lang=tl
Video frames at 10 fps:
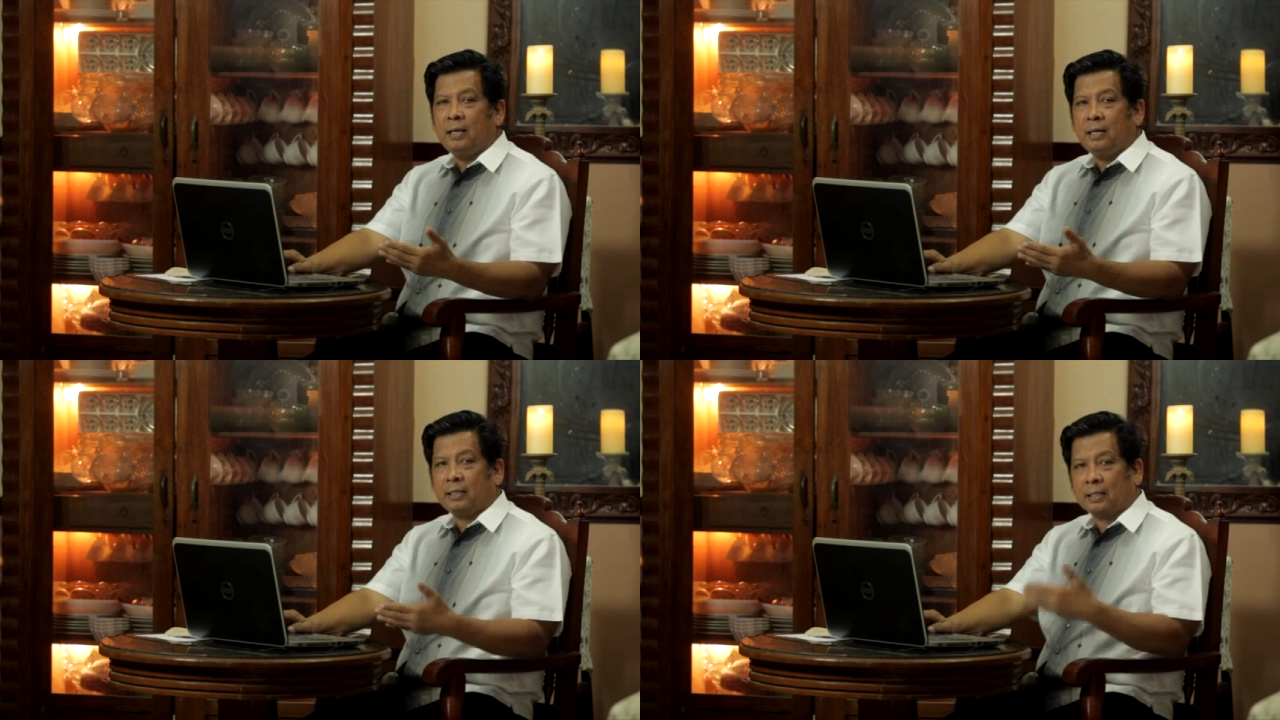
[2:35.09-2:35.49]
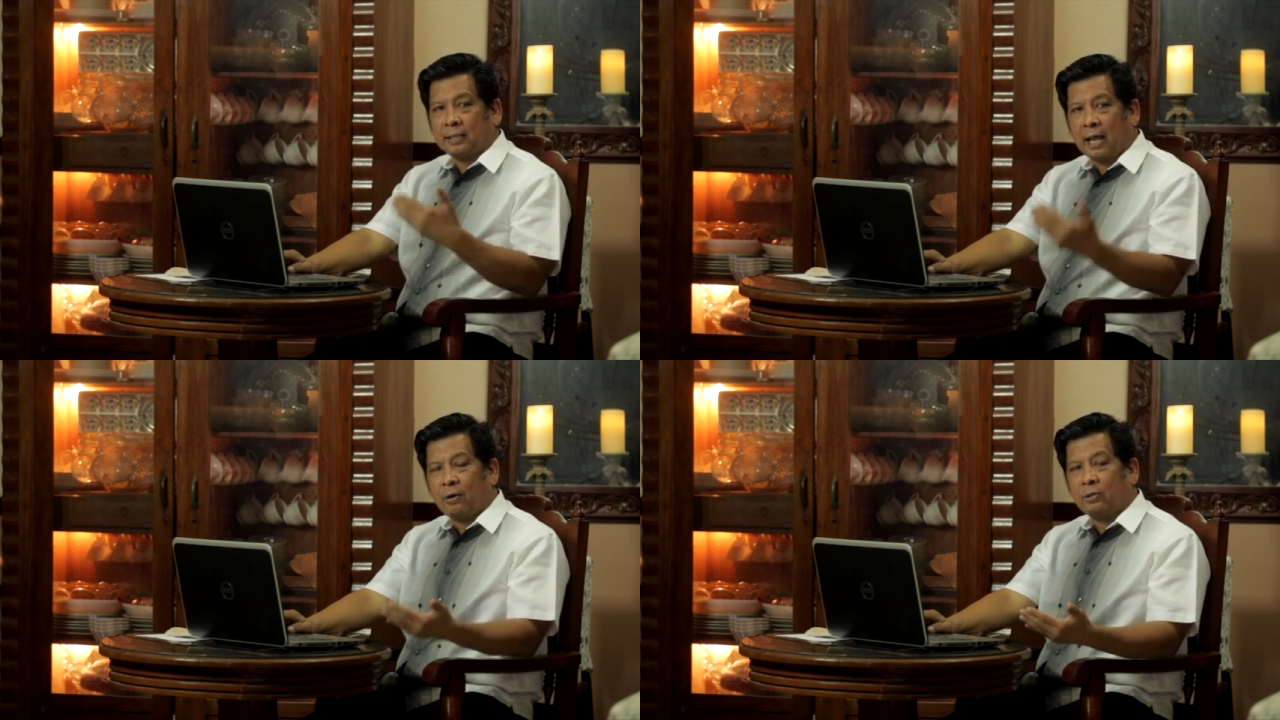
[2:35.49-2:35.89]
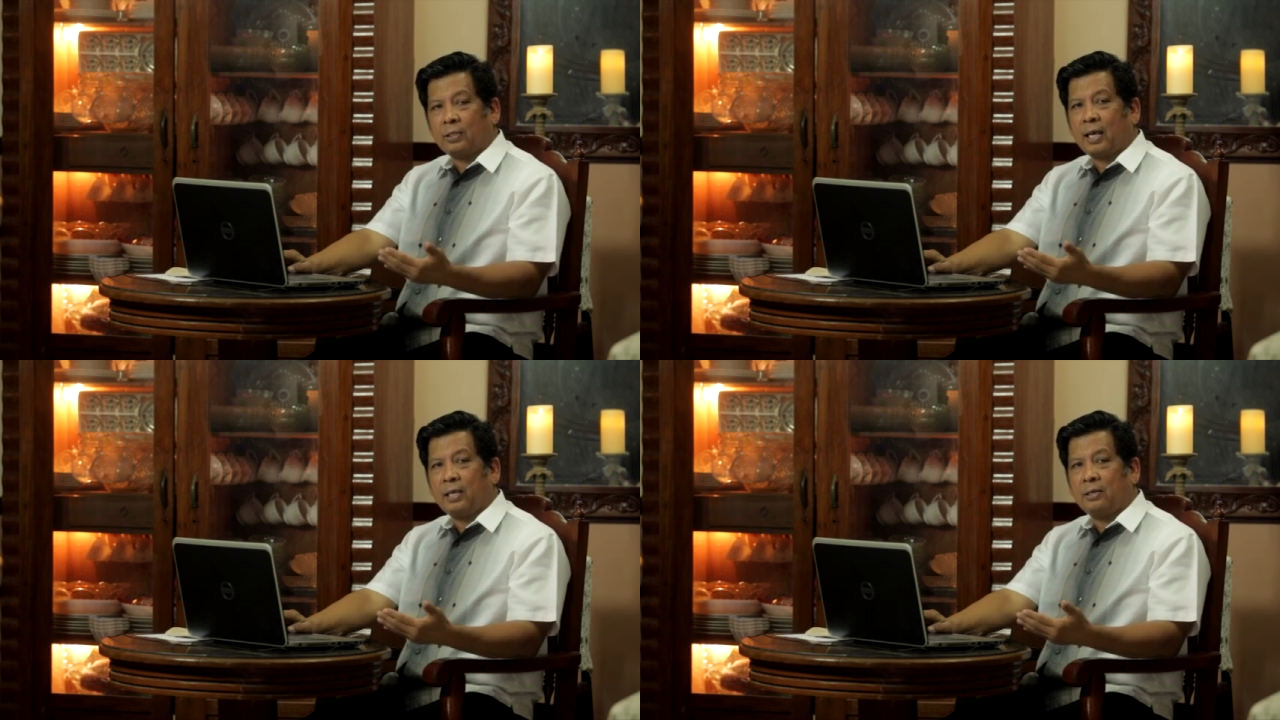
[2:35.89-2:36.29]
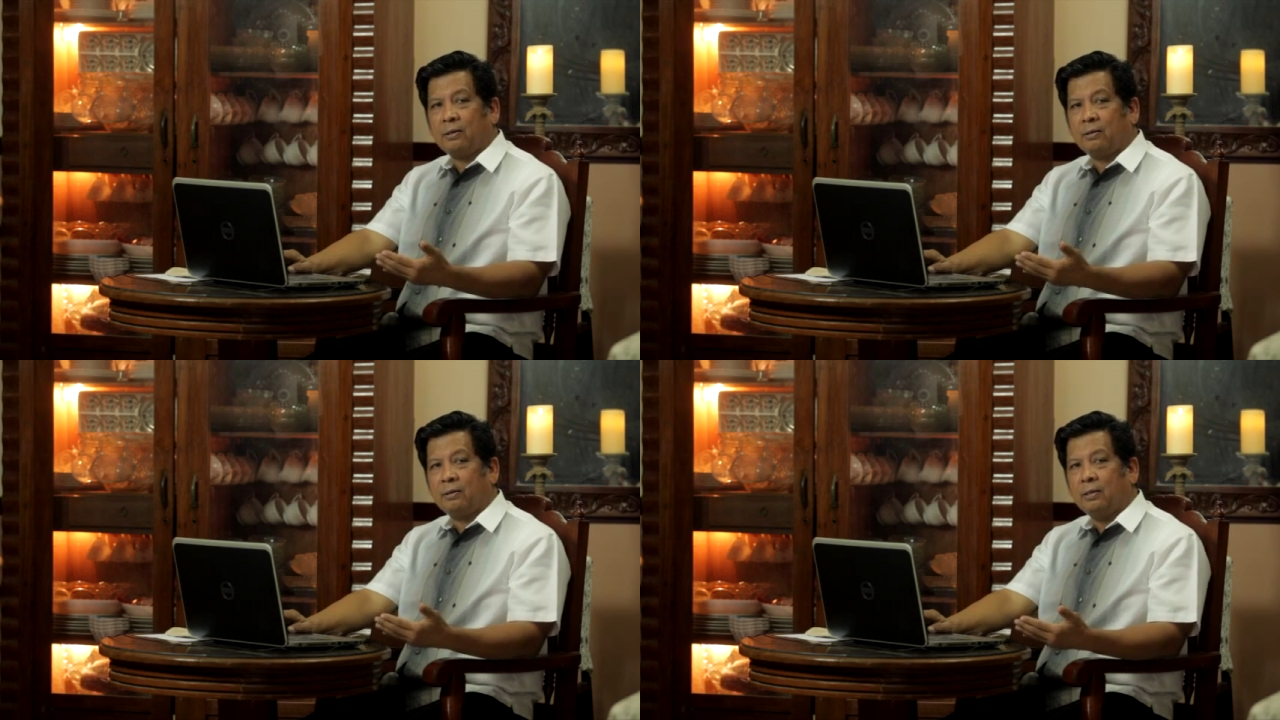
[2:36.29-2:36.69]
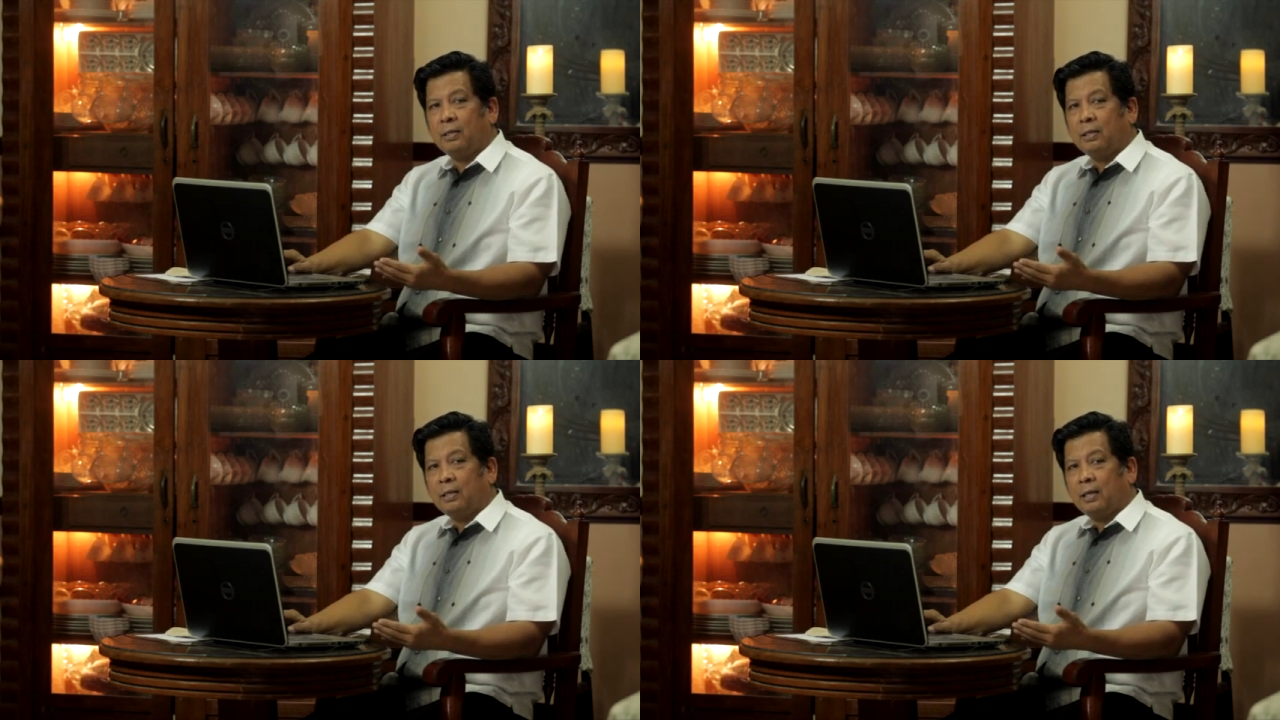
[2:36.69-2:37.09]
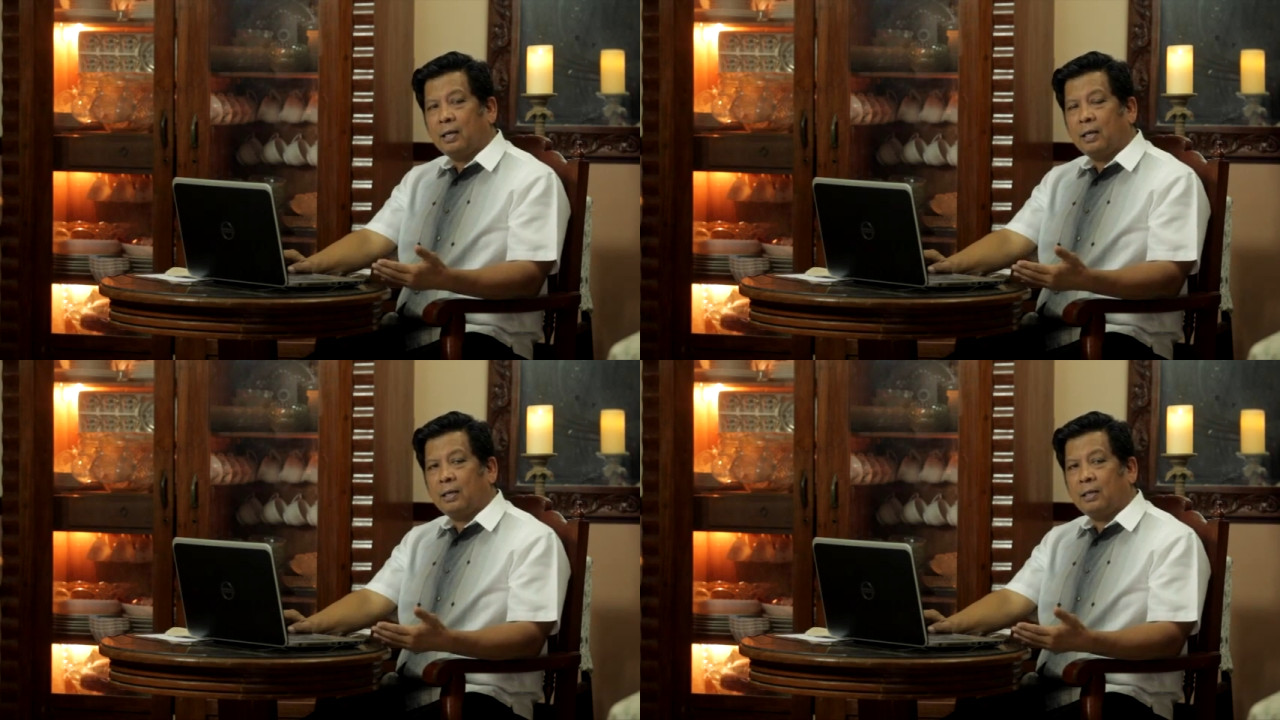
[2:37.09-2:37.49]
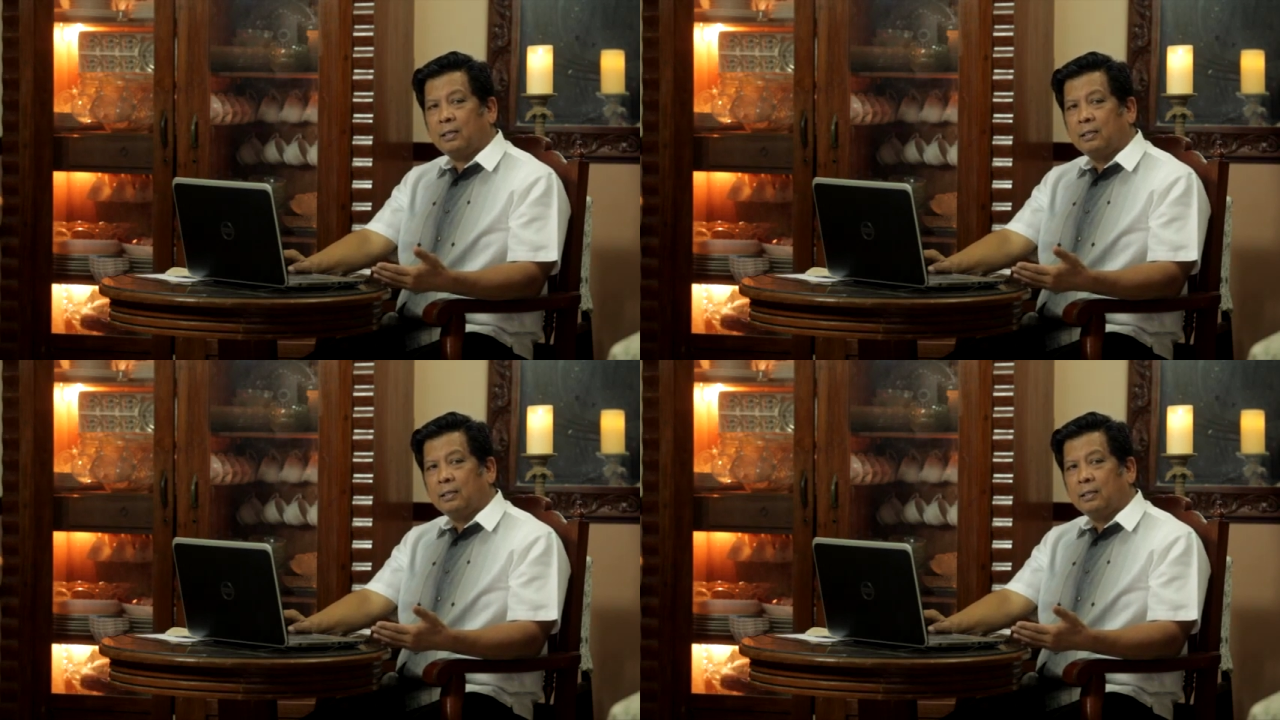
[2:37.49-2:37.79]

natatakot tayo o uh,